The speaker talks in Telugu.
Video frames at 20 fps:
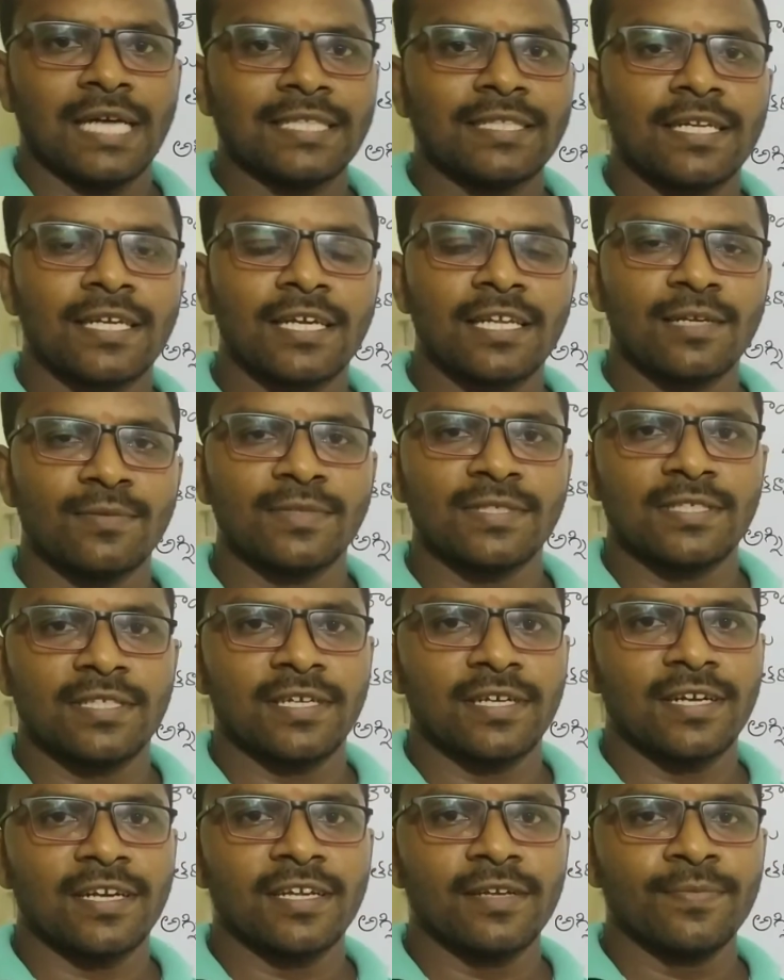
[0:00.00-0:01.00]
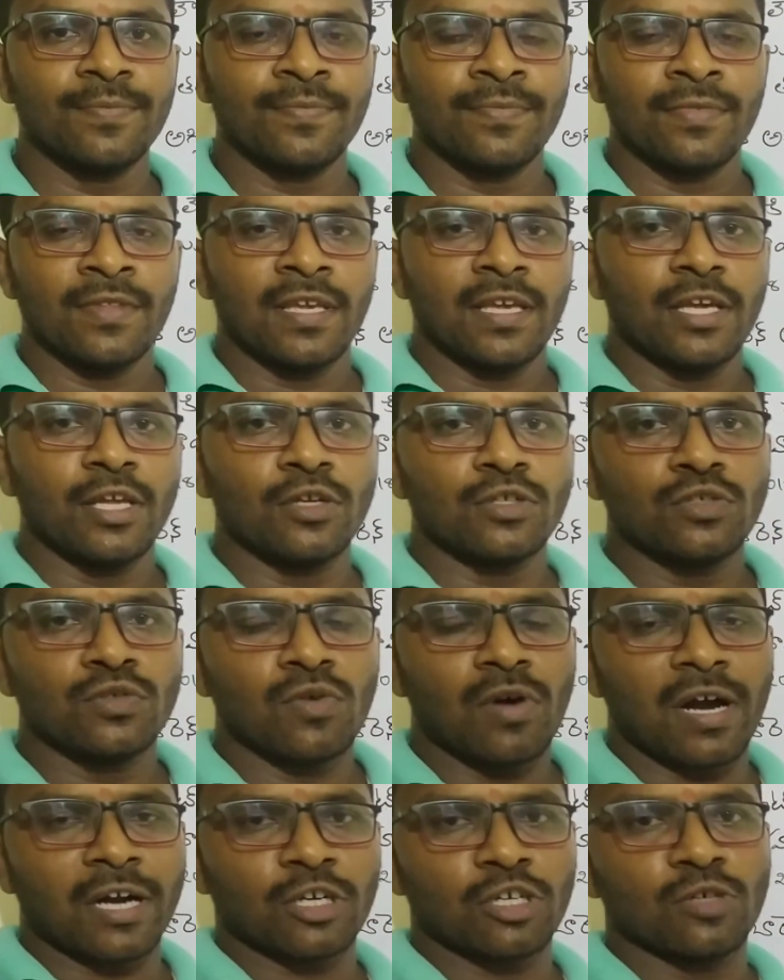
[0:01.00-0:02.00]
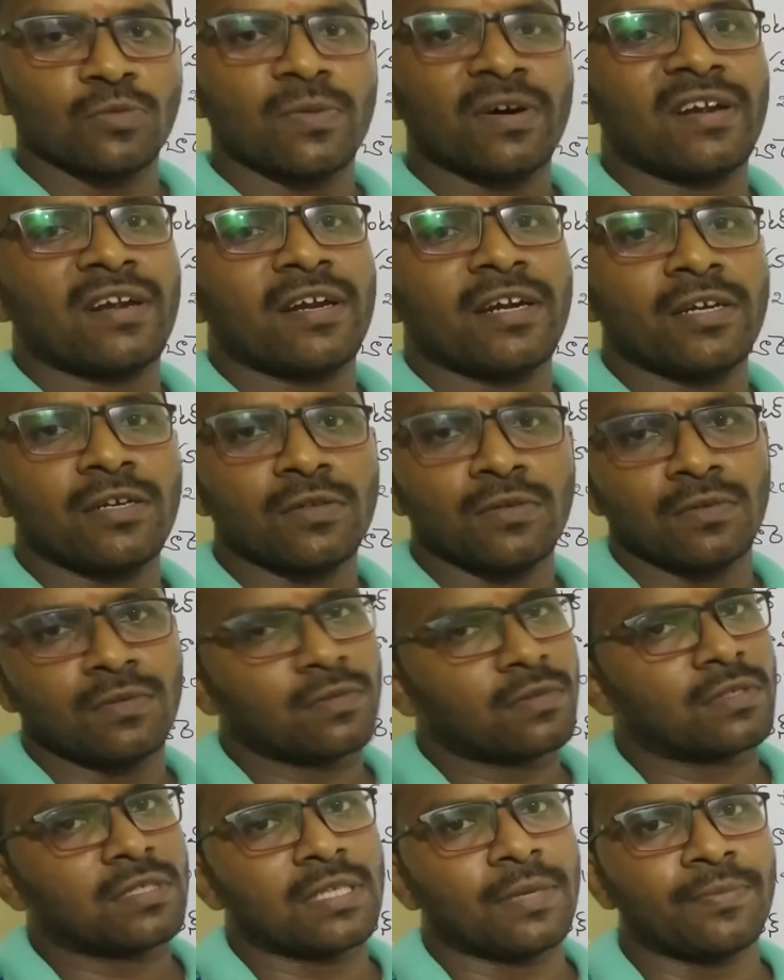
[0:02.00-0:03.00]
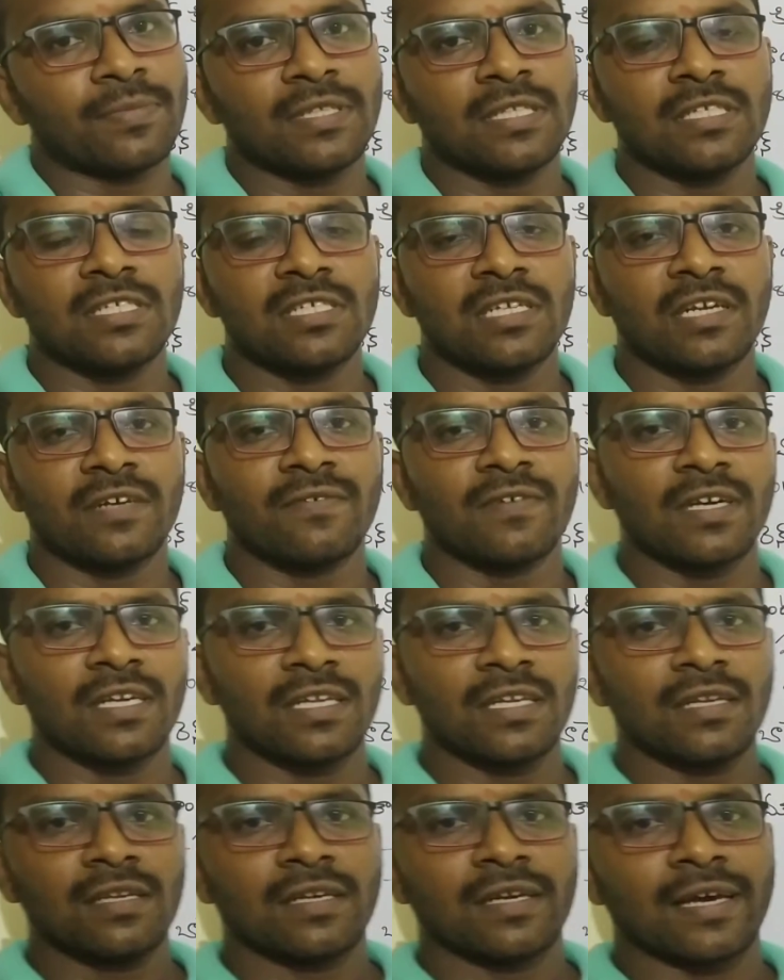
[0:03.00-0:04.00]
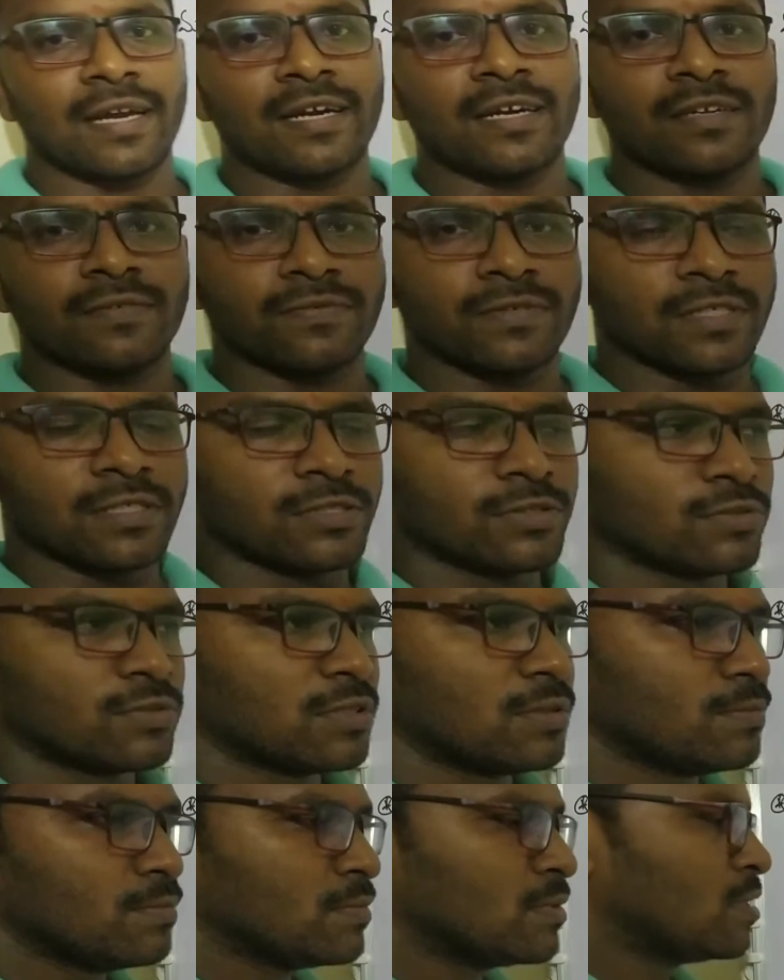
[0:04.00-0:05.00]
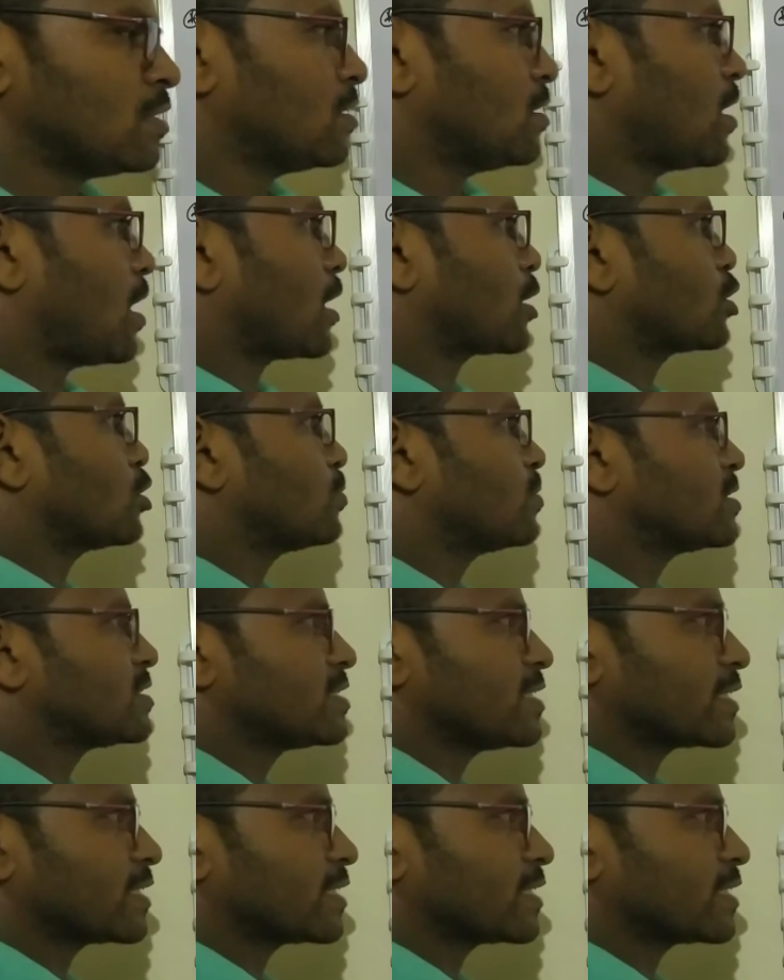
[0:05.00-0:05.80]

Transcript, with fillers: అందరికీ నమస్తే అండి ఈరోజు అక్టోబర్ రెండుకు సంబంధించినటువంటి కరెంట్ అఫైర్స్ చూద్దాం అక్టోబర్